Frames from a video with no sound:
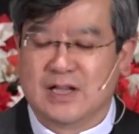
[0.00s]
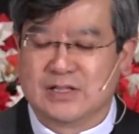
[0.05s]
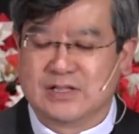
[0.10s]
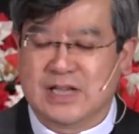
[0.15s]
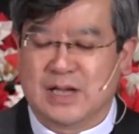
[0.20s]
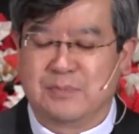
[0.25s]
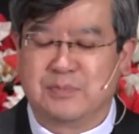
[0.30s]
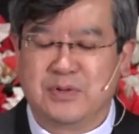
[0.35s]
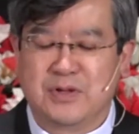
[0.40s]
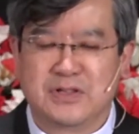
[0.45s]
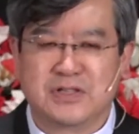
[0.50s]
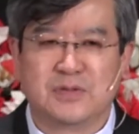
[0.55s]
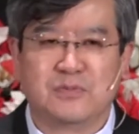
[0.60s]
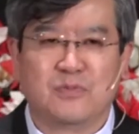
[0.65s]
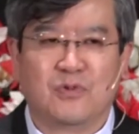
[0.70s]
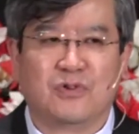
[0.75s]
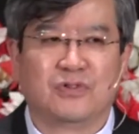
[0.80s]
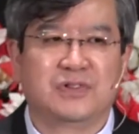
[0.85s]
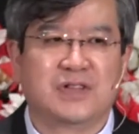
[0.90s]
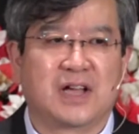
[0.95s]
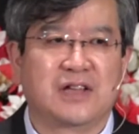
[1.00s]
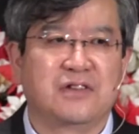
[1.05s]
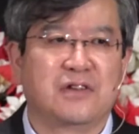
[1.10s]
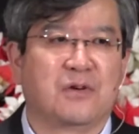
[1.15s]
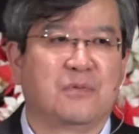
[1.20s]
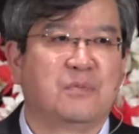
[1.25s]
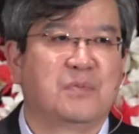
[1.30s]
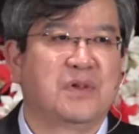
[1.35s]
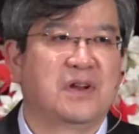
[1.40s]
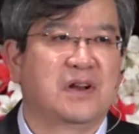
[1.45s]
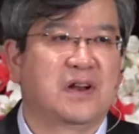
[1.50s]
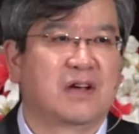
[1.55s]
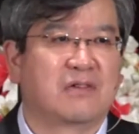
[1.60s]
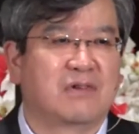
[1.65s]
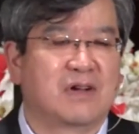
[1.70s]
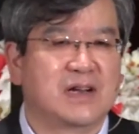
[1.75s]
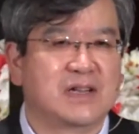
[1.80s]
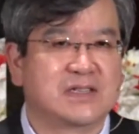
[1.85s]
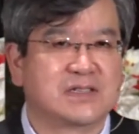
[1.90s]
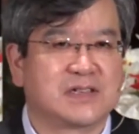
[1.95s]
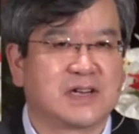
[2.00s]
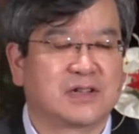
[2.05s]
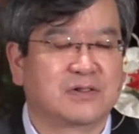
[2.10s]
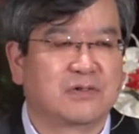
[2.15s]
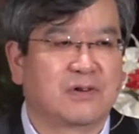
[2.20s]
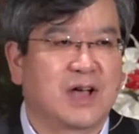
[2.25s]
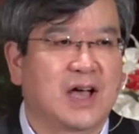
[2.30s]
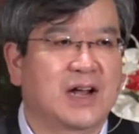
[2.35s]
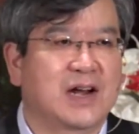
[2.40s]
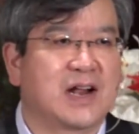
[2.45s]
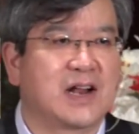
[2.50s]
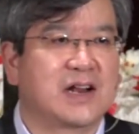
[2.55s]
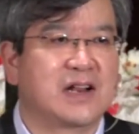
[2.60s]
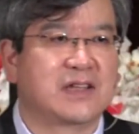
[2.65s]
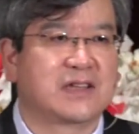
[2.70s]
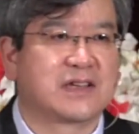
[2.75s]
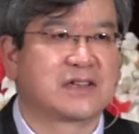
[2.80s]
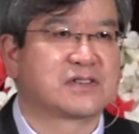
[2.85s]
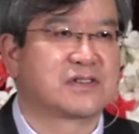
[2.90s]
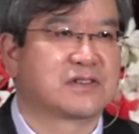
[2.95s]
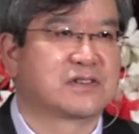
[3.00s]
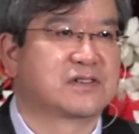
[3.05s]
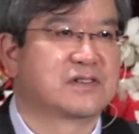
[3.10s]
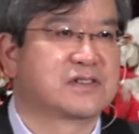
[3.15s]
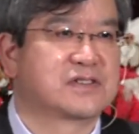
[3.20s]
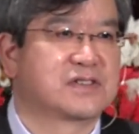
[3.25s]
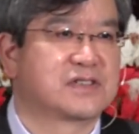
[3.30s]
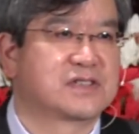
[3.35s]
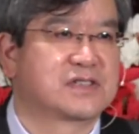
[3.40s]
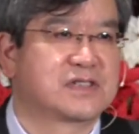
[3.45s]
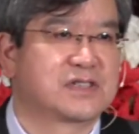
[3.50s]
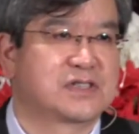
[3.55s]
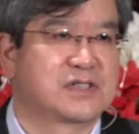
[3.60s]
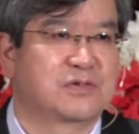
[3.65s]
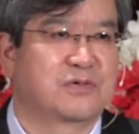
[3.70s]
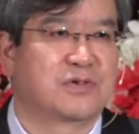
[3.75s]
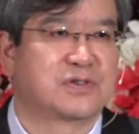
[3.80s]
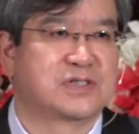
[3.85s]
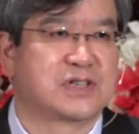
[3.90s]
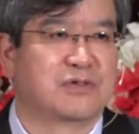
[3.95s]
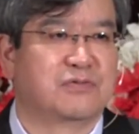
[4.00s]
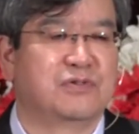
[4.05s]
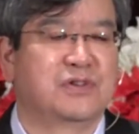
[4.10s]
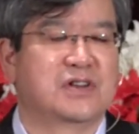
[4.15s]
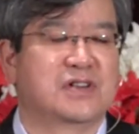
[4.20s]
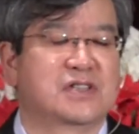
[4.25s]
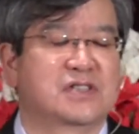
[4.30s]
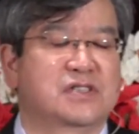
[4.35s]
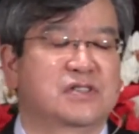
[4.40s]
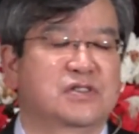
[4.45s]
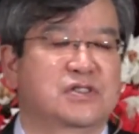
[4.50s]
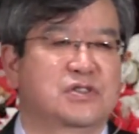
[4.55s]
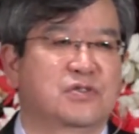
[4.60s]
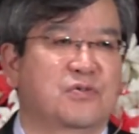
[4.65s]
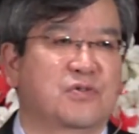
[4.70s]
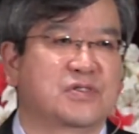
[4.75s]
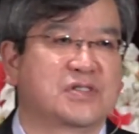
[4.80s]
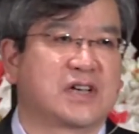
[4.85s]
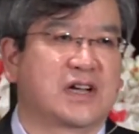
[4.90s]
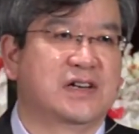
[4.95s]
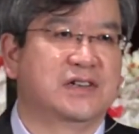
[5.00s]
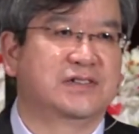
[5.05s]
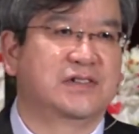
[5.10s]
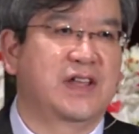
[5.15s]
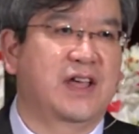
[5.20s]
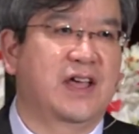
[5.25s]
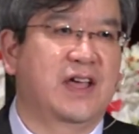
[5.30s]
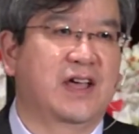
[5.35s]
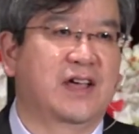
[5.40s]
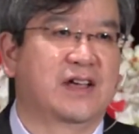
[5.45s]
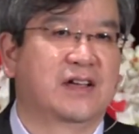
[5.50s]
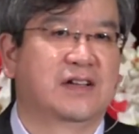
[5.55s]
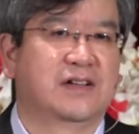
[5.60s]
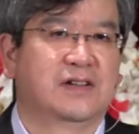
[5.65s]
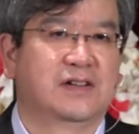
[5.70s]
잡혀진 몽땅 연필이라고 할지라도 하나님께서 그것을 쓰시고자 우리를 쓰시고자 할 때